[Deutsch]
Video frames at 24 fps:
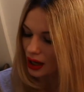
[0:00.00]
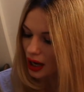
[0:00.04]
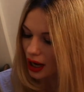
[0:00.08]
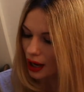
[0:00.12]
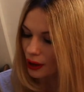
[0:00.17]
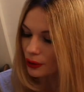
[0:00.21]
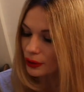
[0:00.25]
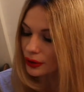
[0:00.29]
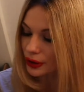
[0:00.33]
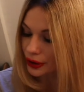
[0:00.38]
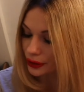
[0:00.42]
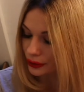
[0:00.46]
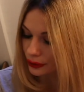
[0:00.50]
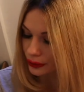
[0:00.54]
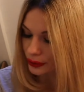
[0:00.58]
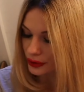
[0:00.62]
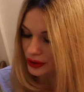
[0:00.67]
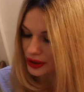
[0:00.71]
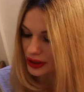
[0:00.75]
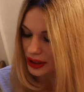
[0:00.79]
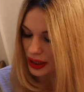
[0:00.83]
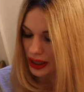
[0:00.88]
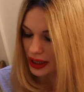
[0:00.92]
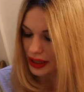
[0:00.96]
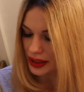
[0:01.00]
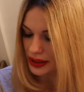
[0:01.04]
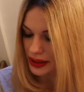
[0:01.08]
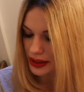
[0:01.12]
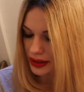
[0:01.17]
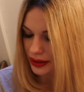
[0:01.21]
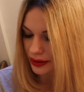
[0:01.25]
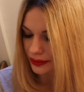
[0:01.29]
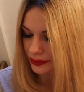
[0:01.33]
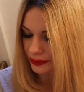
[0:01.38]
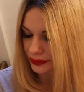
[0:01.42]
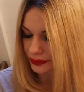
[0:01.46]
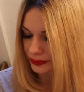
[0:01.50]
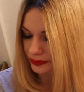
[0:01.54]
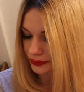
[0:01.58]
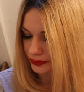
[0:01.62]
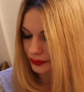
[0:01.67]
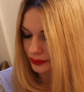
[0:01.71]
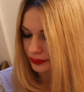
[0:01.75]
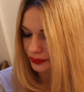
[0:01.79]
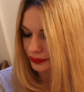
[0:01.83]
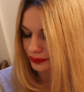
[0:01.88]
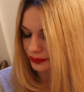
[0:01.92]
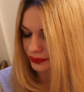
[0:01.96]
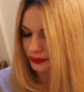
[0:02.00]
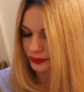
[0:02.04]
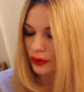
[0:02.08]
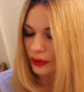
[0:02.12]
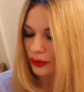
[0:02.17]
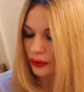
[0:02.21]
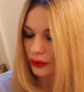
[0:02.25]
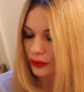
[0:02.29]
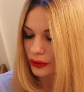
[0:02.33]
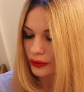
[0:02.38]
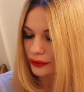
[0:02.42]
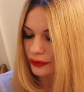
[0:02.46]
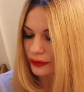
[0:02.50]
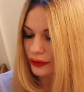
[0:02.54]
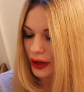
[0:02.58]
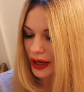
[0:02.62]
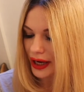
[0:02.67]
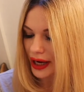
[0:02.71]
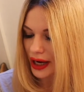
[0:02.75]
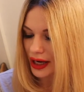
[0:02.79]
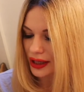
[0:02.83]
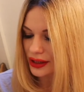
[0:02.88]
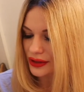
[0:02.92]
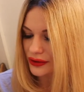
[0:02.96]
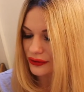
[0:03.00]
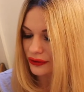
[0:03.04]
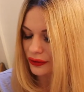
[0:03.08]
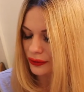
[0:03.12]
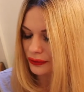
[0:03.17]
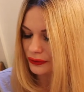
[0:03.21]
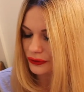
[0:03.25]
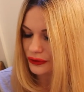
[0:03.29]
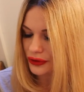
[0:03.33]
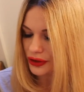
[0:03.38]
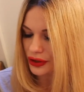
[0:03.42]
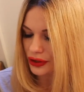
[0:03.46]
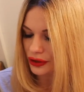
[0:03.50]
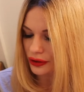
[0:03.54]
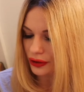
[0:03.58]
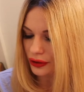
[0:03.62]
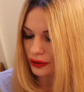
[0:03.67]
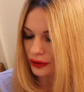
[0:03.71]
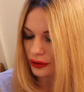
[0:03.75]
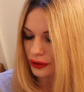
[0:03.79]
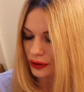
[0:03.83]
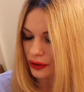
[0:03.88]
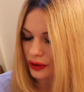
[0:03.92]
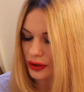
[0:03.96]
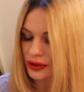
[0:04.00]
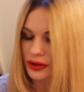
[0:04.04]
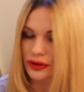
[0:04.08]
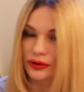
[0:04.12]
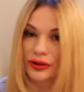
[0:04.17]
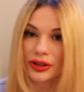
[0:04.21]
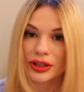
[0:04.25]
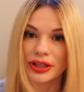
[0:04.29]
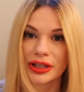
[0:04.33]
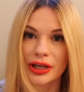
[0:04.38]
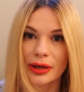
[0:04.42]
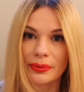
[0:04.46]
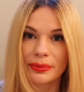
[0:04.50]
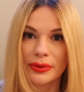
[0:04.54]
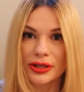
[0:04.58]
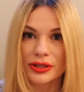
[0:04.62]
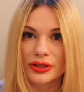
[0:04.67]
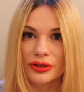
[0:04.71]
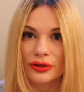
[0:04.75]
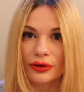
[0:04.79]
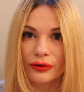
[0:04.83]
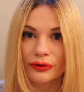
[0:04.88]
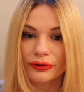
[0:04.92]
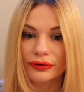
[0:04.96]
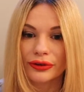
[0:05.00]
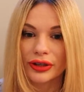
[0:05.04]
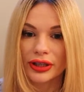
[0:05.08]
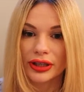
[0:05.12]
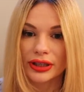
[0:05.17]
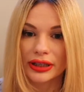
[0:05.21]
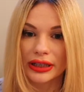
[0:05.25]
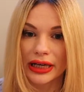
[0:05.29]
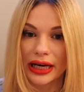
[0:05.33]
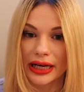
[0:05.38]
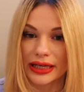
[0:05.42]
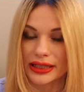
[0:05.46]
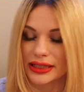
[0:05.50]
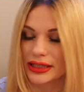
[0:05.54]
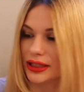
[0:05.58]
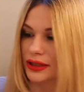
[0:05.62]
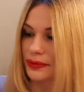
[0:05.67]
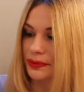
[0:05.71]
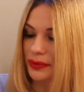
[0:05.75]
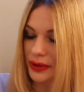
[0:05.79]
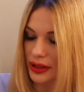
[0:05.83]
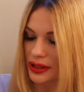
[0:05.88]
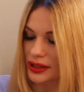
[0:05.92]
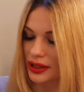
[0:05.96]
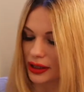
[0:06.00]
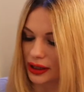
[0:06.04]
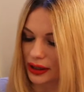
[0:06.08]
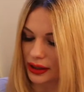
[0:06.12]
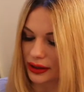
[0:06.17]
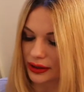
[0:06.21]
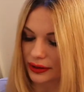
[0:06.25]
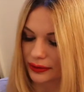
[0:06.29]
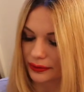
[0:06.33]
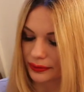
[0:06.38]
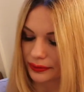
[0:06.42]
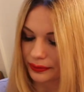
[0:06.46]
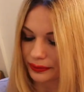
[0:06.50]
Auch in Größe S. Und vorher hat es 50 Euro gekostet und ich habe jetzt noch 34 bezahlt